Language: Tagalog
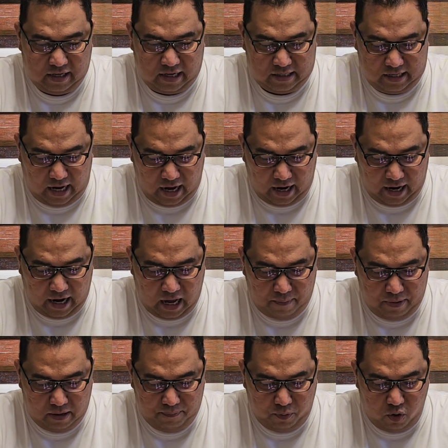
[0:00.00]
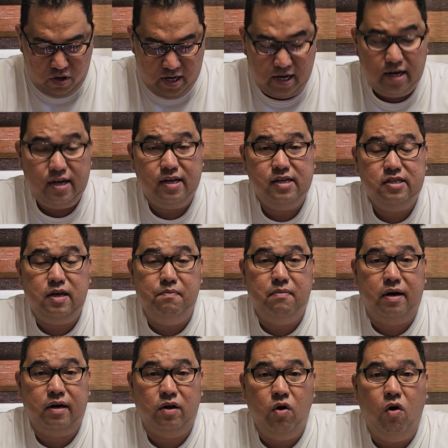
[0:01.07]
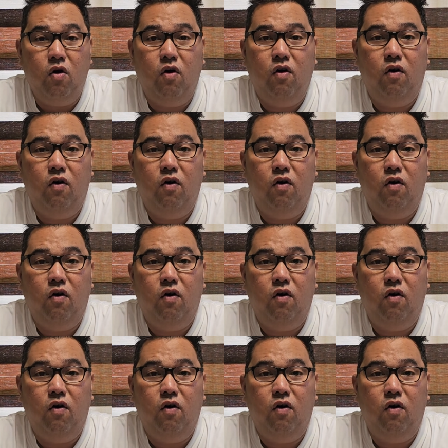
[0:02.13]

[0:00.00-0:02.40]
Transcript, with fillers: Kasi ang kalaban po niya, si Margot.